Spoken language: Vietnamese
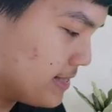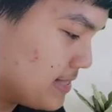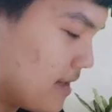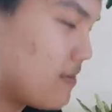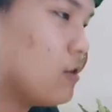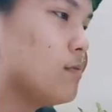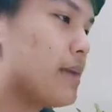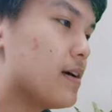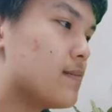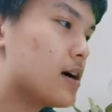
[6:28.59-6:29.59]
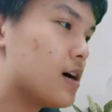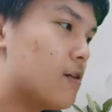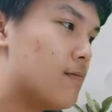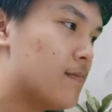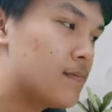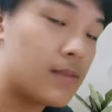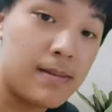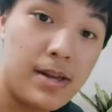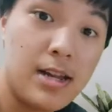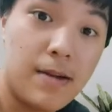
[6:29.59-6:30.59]
delta phải luôn bé bằng không
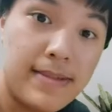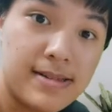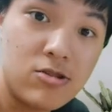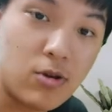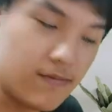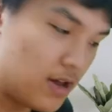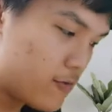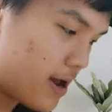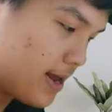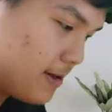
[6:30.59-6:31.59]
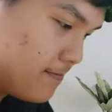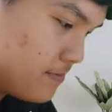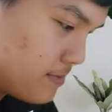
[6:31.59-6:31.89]
bây giờ mình sẽ chuyển vế qua